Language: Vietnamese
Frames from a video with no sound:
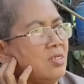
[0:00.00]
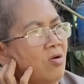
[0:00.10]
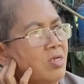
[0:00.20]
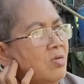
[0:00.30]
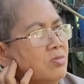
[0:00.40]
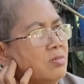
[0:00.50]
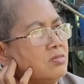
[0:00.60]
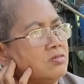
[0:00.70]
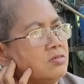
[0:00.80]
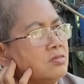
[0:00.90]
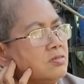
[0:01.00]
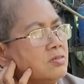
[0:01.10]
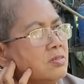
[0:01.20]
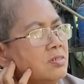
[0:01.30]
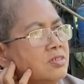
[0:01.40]
coi đâu
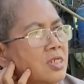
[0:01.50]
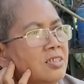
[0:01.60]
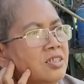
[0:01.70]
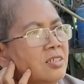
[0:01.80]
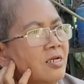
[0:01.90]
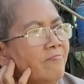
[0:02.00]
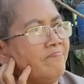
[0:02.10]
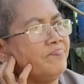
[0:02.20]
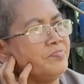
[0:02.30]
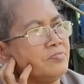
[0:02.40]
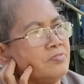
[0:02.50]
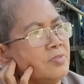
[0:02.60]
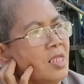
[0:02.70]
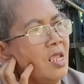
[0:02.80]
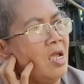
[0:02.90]
sợ xương lắm
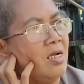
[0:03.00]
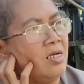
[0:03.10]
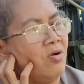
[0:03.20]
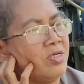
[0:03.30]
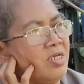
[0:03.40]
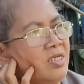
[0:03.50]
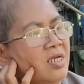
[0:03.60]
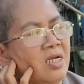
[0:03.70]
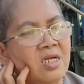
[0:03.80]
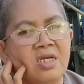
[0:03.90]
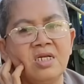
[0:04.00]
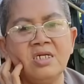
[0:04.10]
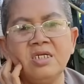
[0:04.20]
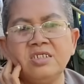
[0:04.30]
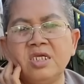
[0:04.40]
rồi cái
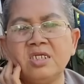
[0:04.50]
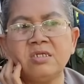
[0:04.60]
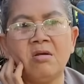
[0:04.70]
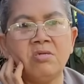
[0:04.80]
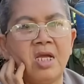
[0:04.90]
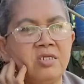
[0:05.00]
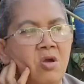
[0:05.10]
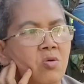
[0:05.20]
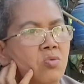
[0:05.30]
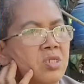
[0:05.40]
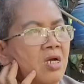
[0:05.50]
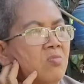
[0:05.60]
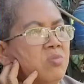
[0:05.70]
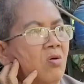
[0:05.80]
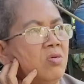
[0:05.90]
uh, đi về trời hai vợ con dở
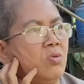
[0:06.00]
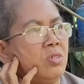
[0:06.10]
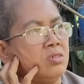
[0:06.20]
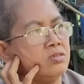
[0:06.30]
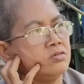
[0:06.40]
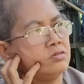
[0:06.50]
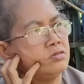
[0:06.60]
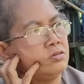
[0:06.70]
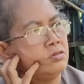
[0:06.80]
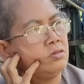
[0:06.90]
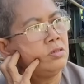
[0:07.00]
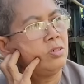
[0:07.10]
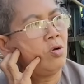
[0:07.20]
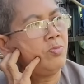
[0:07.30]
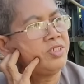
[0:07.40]
không nổi luôn
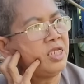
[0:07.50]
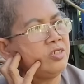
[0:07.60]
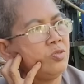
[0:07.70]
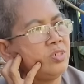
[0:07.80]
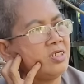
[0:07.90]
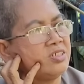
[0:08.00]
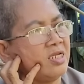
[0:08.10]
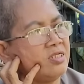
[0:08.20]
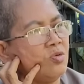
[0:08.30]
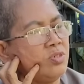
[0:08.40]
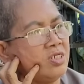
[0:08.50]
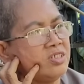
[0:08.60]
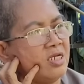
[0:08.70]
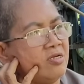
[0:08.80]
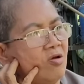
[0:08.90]
con mới chị chú giảng sanh chú giảng sanh